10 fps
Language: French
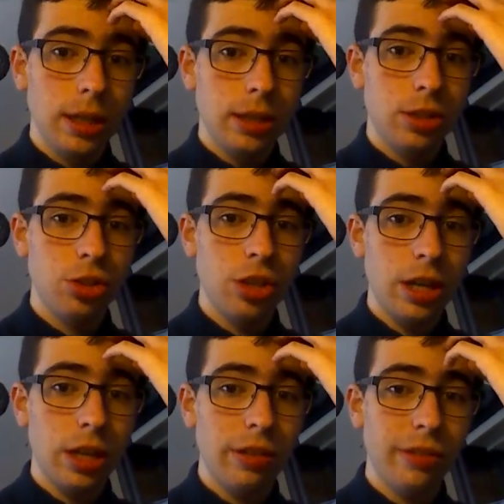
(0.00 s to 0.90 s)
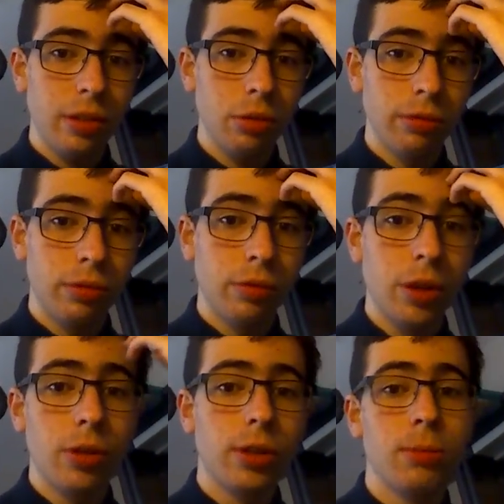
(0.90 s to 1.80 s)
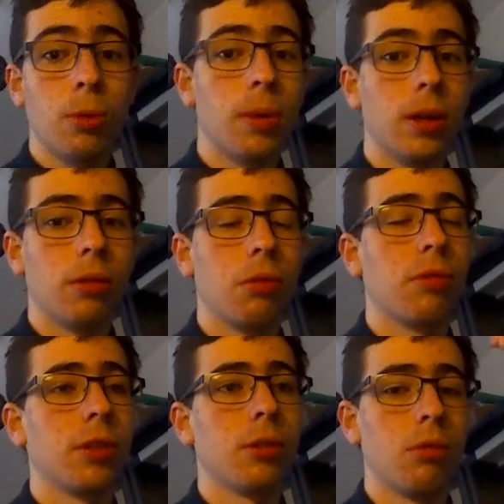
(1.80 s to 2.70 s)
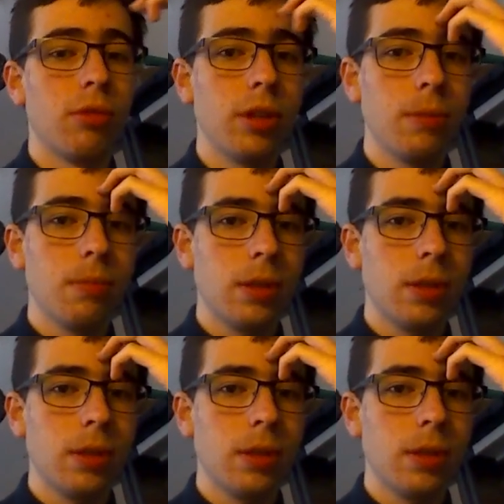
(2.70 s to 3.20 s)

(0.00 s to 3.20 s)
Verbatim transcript: Si j'y arrive et que vous me voyez en ligne, bon, bah, on, fait, on le fait.